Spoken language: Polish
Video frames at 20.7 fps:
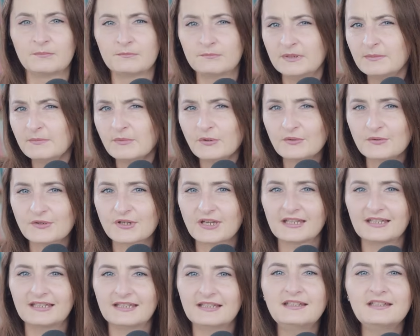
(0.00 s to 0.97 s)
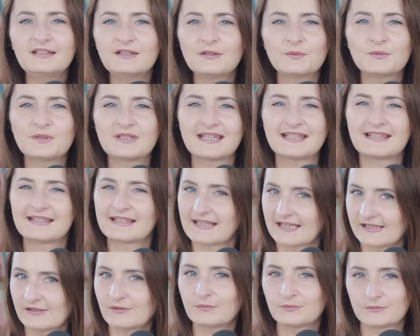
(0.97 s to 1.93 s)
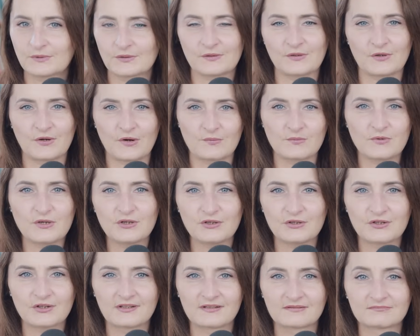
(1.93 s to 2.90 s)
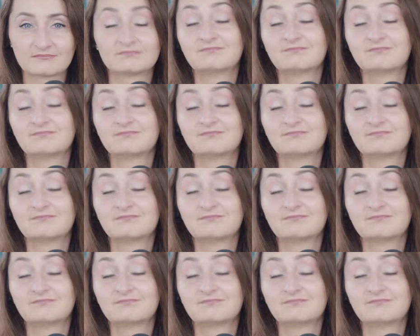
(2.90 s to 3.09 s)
Mimo, że inni ludzie cenią to, co robisz?